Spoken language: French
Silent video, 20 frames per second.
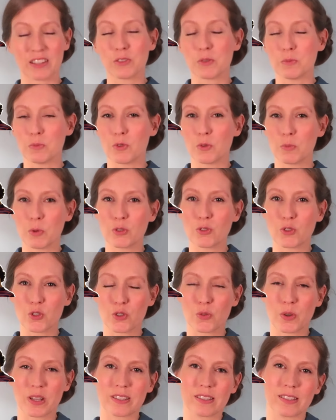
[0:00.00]
Tu me demandes de
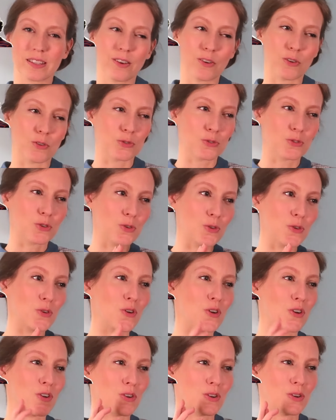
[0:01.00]
choisir entre
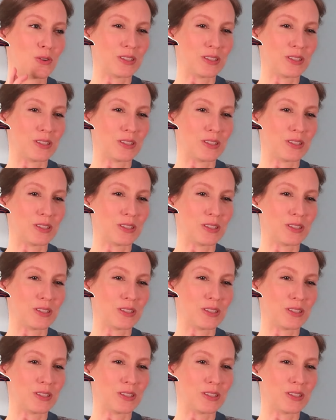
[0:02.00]
euh,